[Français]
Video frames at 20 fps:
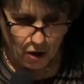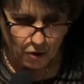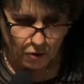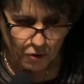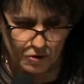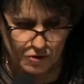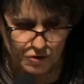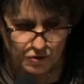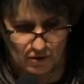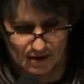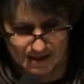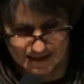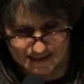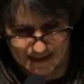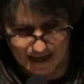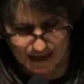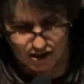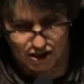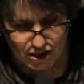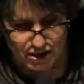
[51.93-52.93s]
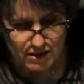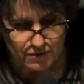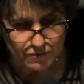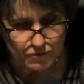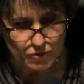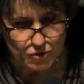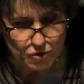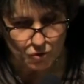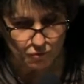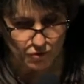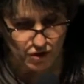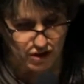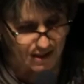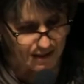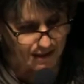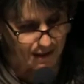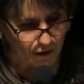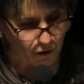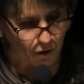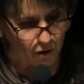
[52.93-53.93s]
lorsque les archives sont
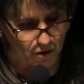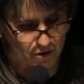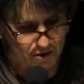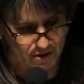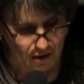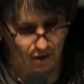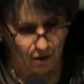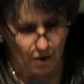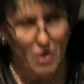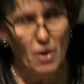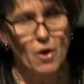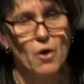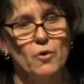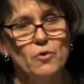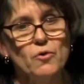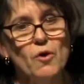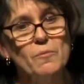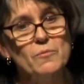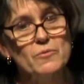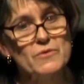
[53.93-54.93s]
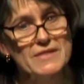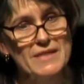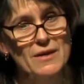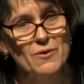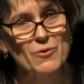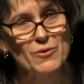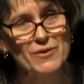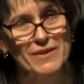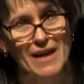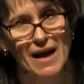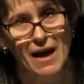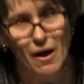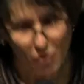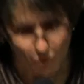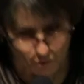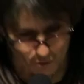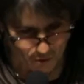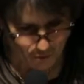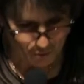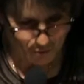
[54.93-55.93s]
généreuses, comme c'est le cas
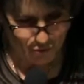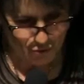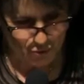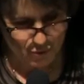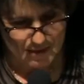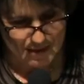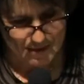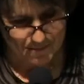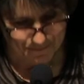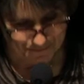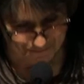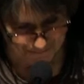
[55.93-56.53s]
aujourd'hui.